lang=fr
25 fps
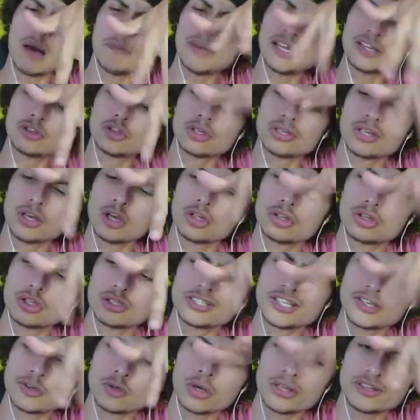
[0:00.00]
Un mètre de,
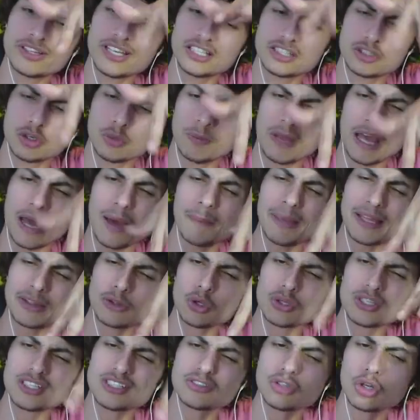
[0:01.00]
sécurité, s'il vous plaît. Un mètre
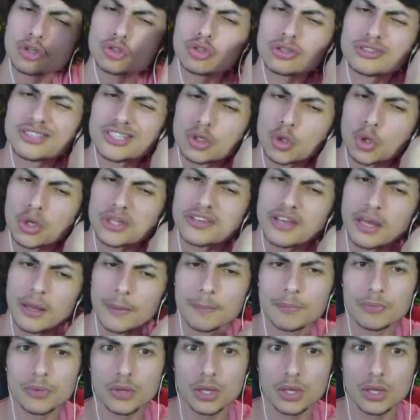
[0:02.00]
de distance de sécurité.